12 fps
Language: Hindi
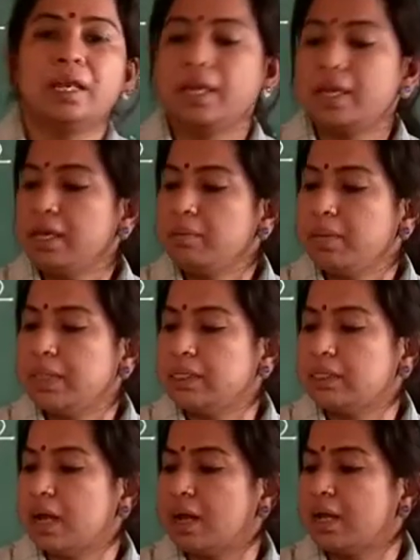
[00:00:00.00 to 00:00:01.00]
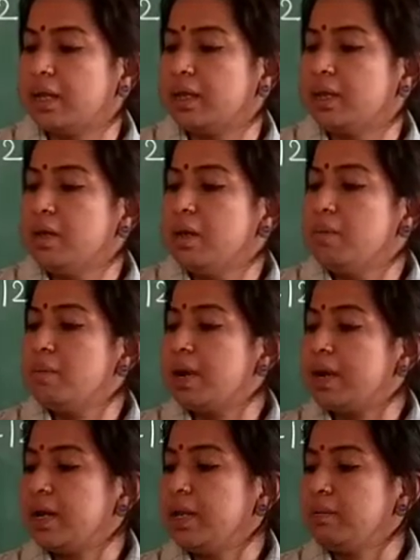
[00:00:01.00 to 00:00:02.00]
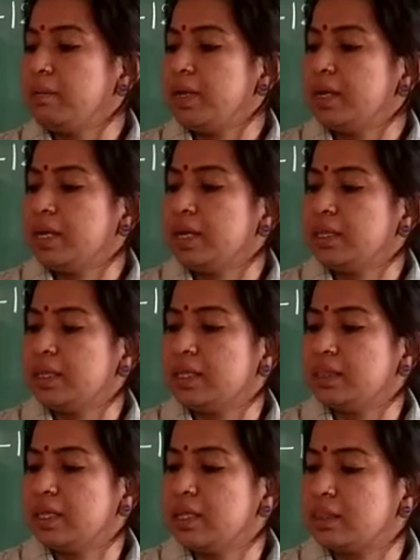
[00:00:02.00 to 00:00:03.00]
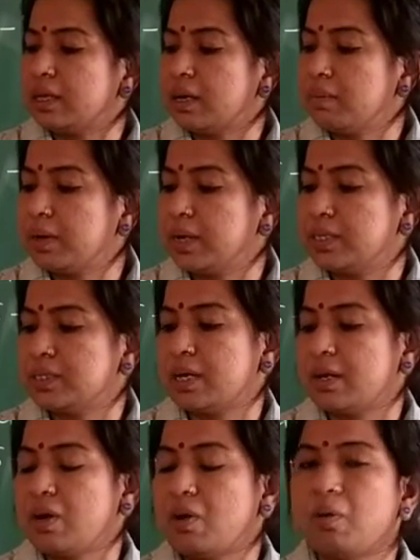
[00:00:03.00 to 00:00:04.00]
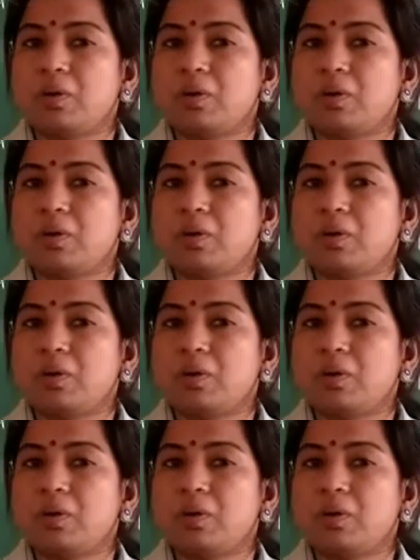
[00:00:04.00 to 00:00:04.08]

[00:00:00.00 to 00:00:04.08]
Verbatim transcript: नहीं मिलता है मरने भी नहीं देते तड़प रह जाना